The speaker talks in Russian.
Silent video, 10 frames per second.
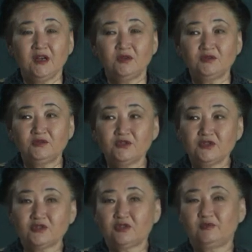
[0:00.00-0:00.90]
он
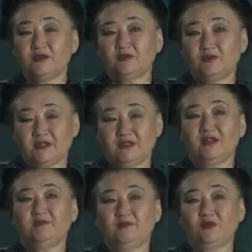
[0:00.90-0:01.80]
хочет, чтобы у
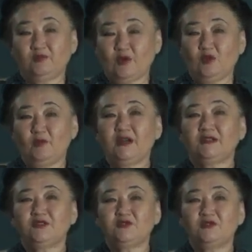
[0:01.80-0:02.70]
отца, он покупает
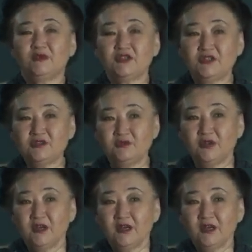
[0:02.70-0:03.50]
отцу машину,